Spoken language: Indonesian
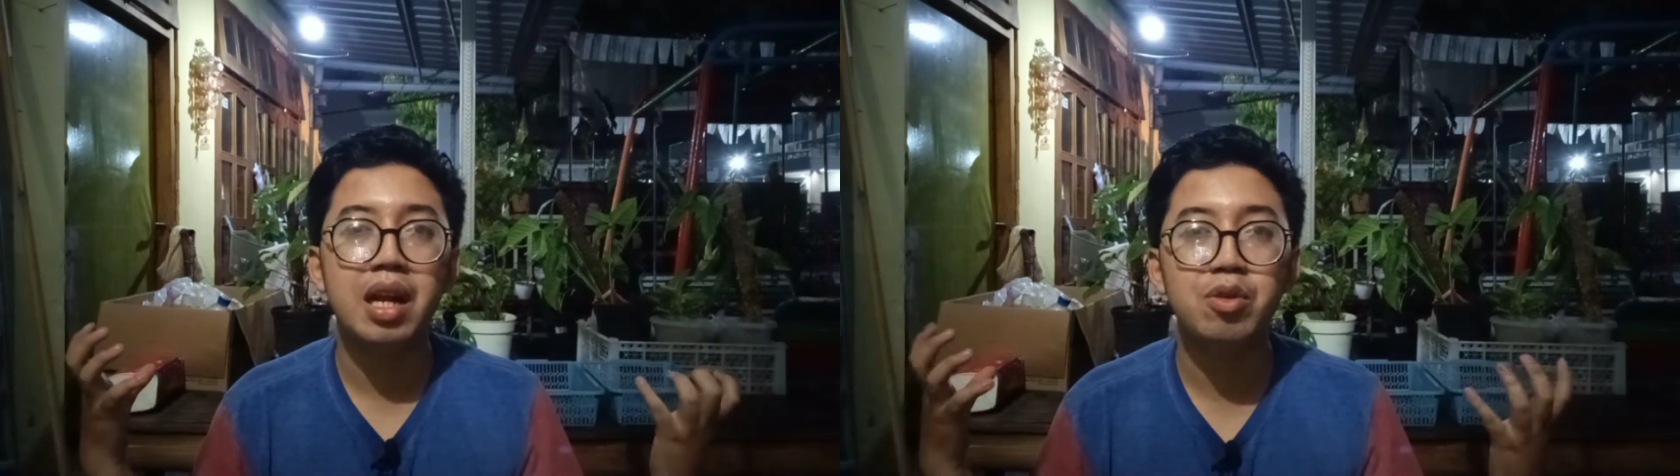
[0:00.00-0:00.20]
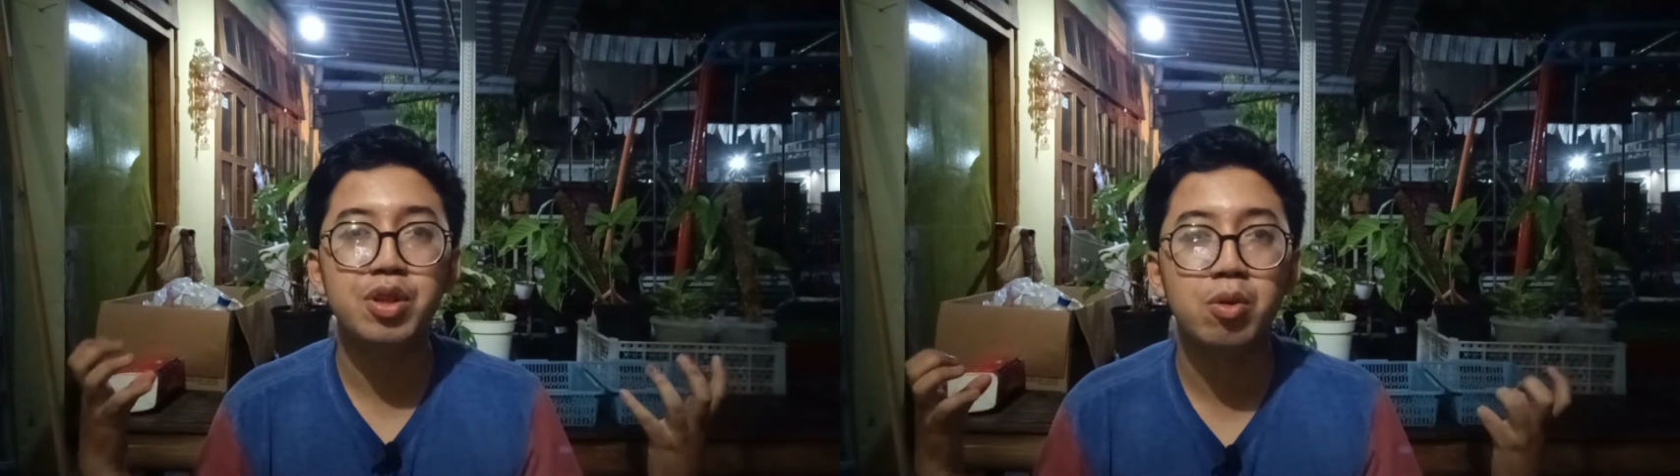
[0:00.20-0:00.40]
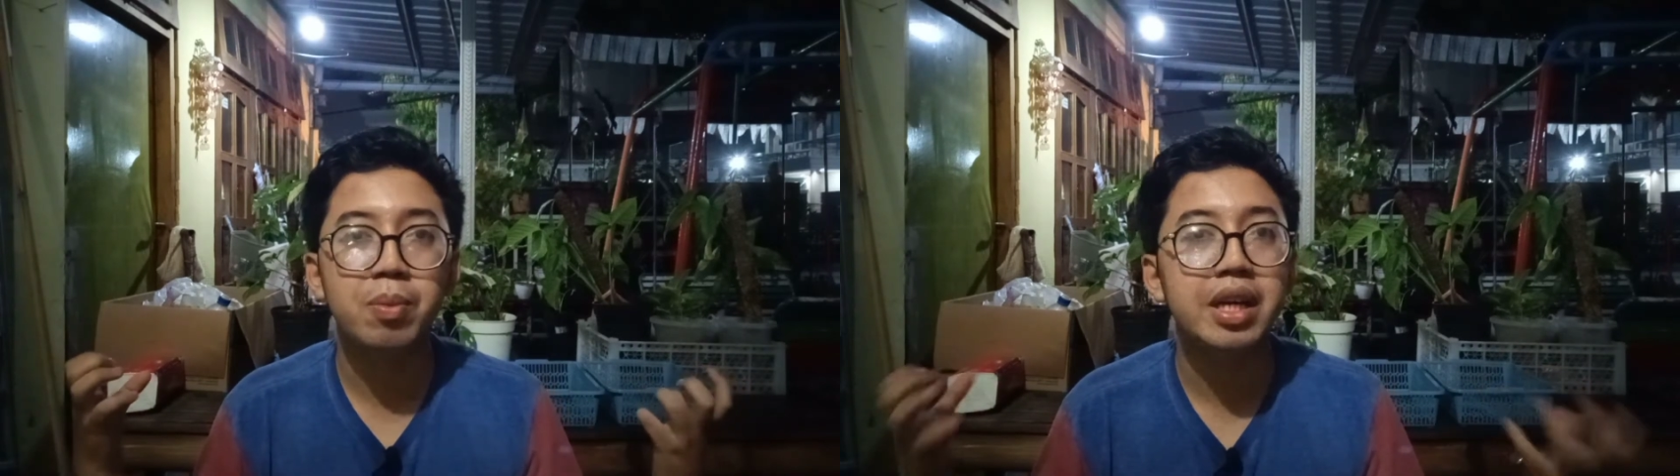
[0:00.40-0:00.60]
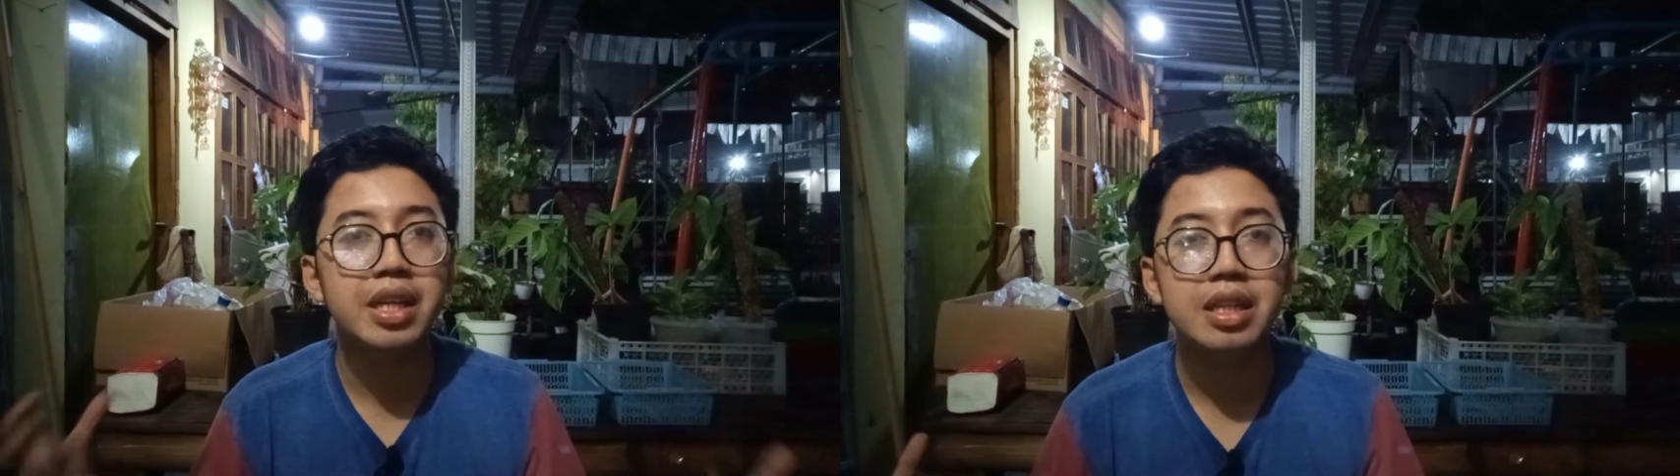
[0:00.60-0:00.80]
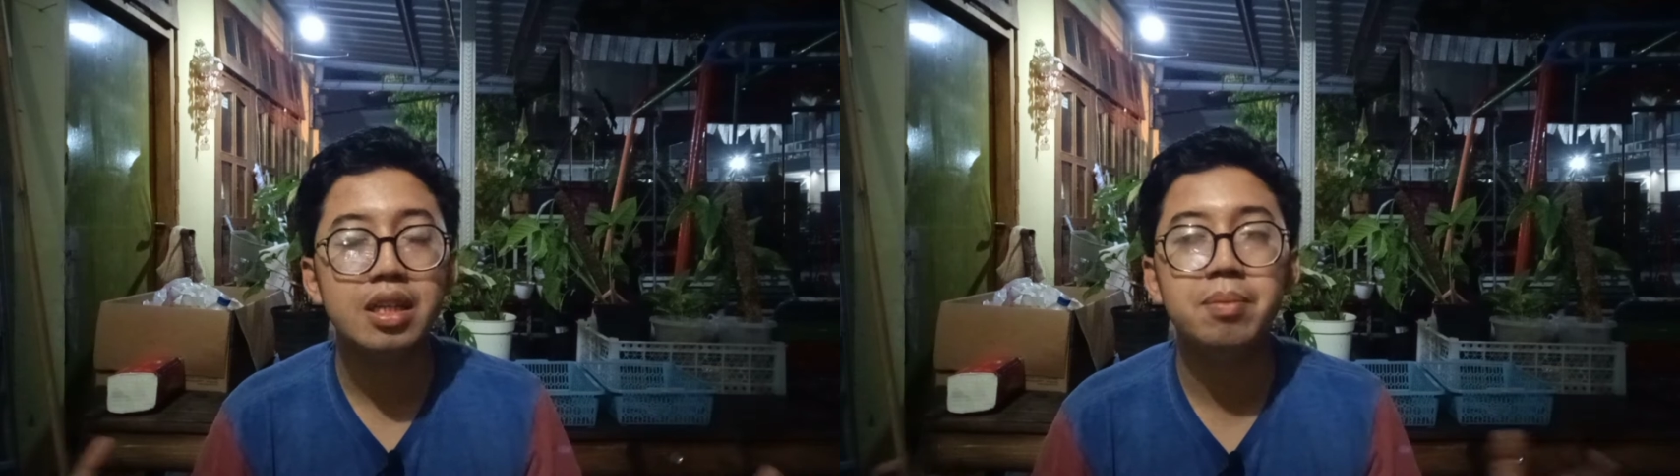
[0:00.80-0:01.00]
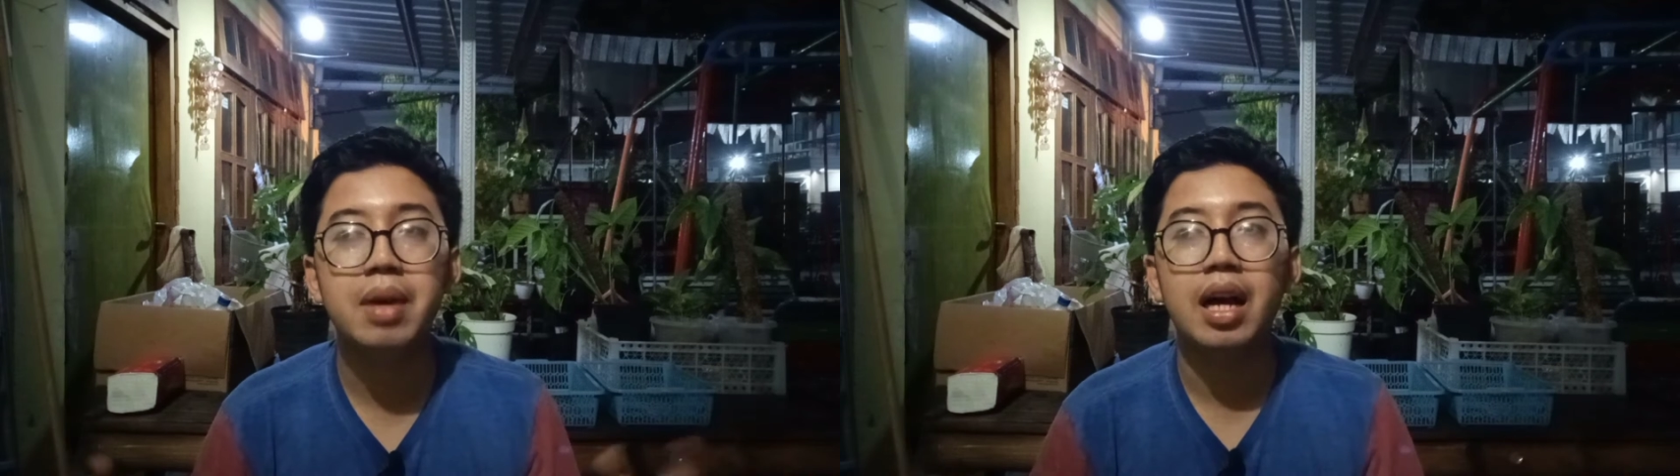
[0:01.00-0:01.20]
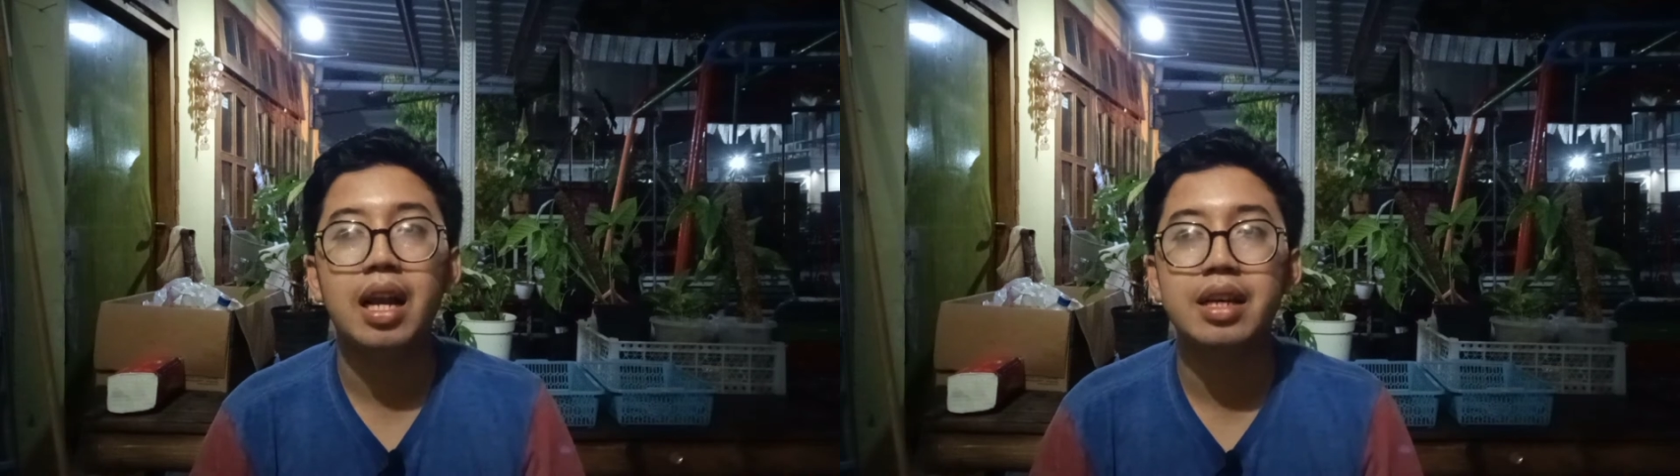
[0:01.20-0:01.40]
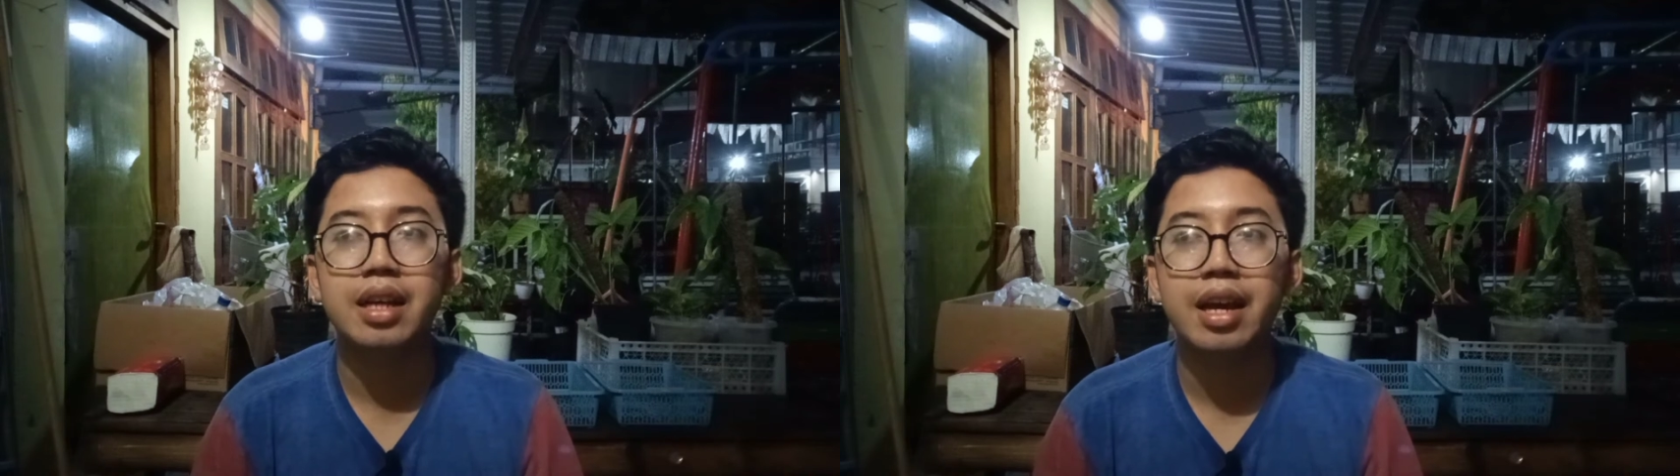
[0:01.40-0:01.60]
aku di rumah ini
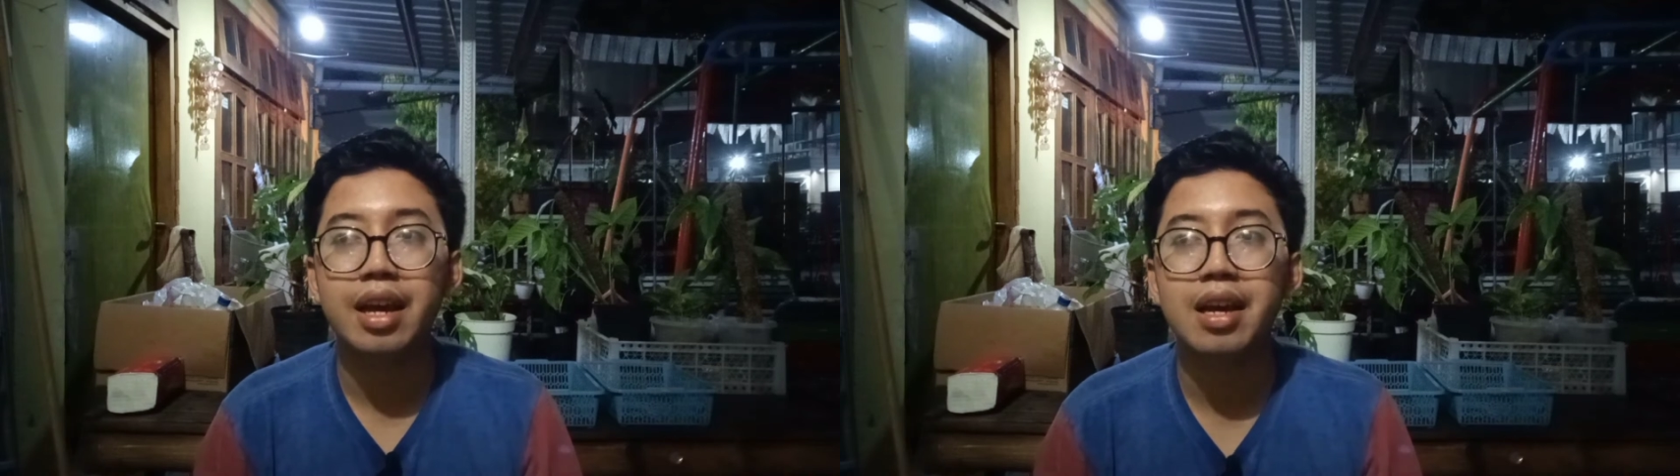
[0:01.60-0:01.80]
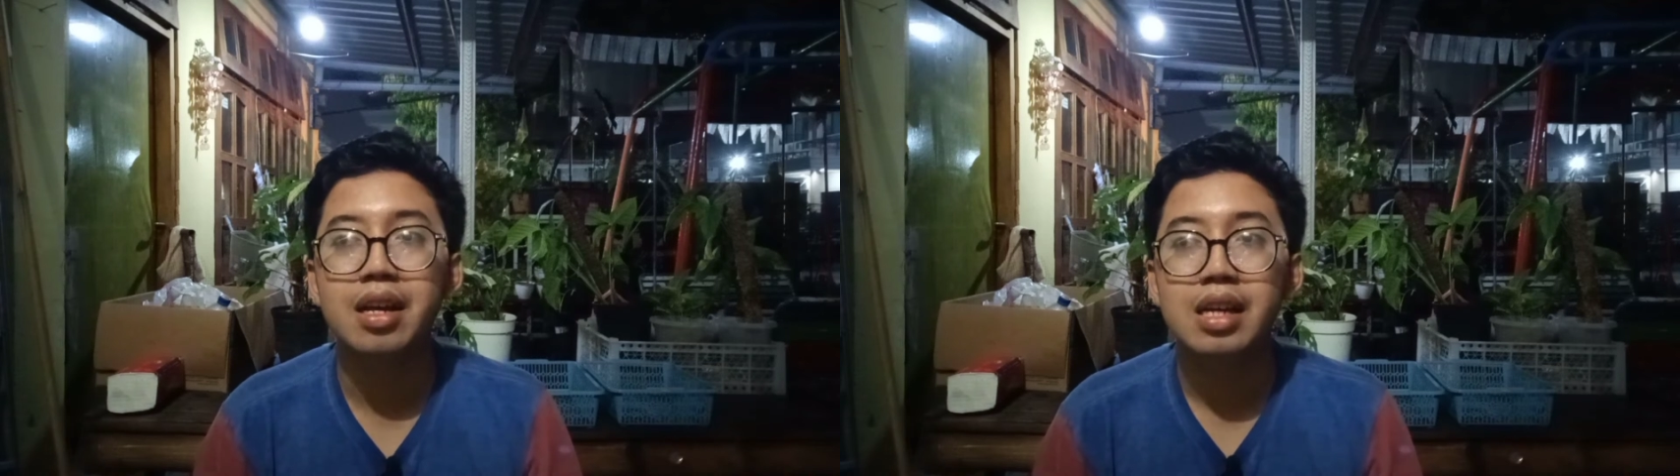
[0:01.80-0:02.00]
bakalan kayak